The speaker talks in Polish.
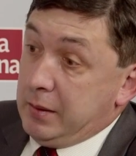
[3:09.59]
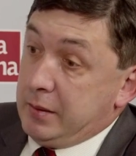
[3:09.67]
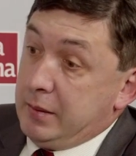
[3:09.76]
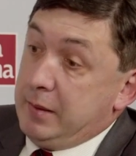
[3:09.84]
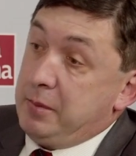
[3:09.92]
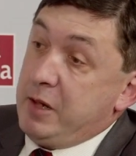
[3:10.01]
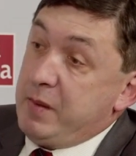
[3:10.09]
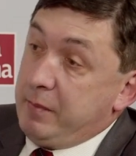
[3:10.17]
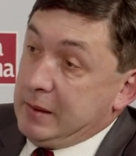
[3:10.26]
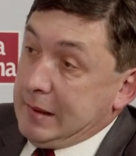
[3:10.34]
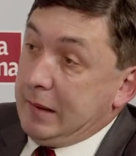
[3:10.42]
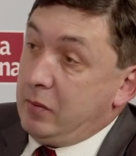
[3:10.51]
Jeżeli
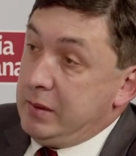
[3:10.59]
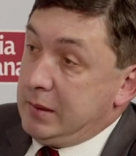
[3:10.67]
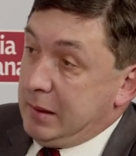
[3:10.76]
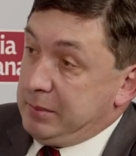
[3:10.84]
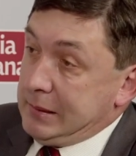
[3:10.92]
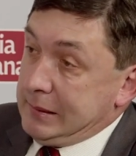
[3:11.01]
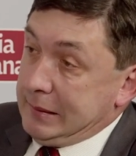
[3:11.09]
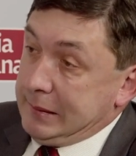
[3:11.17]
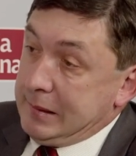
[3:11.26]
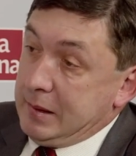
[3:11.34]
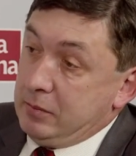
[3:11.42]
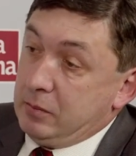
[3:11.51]
przyjmiemy taką
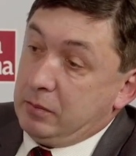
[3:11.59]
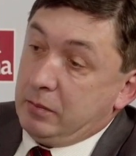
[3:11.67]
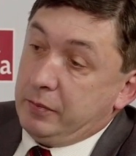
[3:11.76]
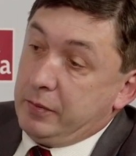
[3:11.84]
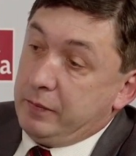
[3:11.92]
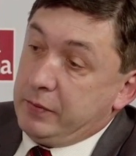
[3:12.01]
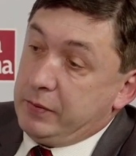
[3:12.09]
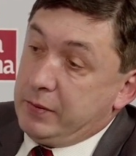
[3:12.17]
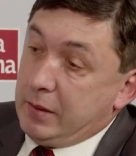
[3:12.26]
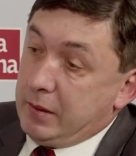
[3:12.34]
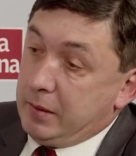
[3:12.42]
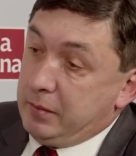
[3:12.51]
interpretację, no to
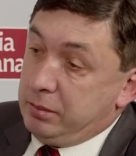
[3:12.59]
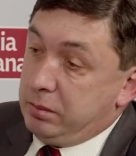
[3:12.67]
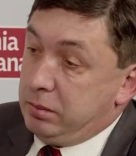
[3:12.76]
oczywiście